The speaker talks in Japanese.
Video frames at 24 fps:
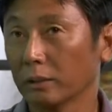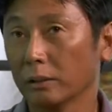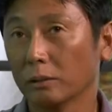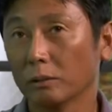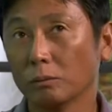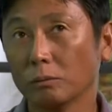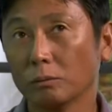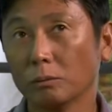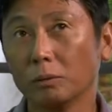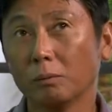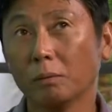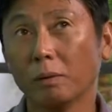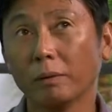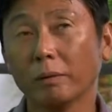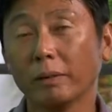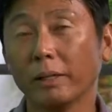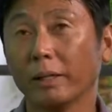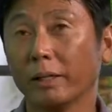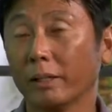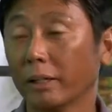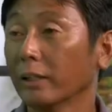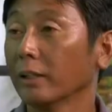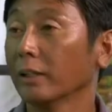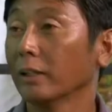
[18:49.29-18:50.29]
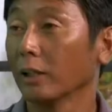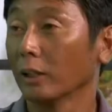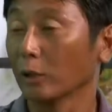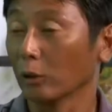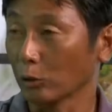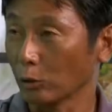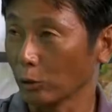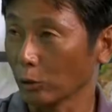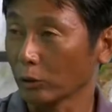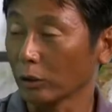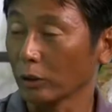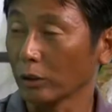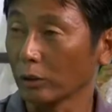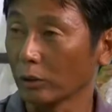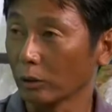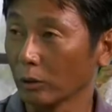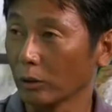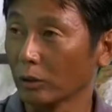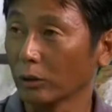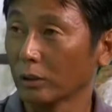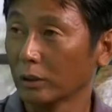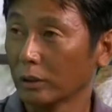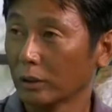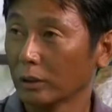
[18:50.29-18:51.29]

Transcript: 今まではねあの女性と、